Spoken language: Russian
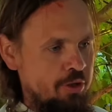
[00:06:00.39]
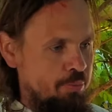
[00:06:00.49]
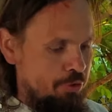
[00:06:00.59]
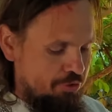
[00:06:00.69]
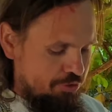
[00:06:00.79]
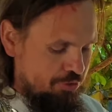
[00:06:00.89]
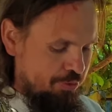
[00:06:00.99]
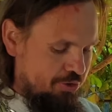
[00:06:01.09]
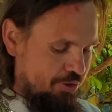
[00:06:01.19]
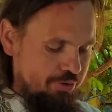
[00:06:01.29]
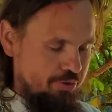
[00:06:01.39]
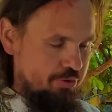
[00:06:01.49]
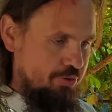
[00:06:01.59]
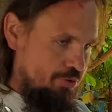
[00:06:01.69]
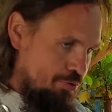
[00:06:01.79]
просто возьмите
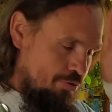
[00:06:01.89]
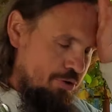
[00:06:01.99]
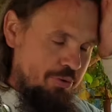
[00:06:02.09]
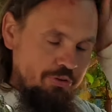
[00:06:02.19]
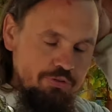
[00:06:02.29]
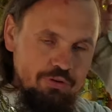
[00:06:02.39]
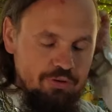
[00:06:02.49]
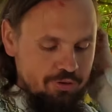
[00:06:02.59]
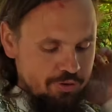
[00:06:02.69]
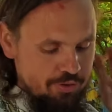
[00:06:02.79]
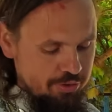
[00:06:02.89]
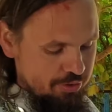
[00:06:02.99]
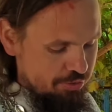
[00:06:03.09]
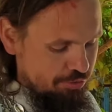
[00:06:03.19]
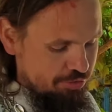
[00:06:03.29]
другое масло,
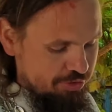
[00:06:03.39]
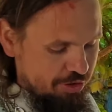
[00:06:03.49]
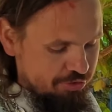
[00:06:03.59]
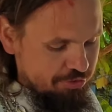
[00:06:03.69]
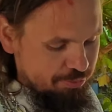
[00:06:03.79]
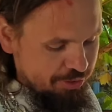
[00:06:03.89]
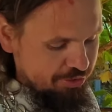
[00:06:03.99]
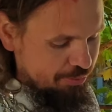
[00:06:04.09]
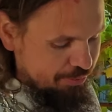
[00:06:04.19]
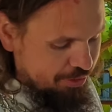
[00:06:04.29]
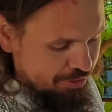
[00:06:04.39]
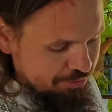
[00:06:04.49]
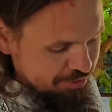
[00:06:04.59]
точно так же взбейте по вот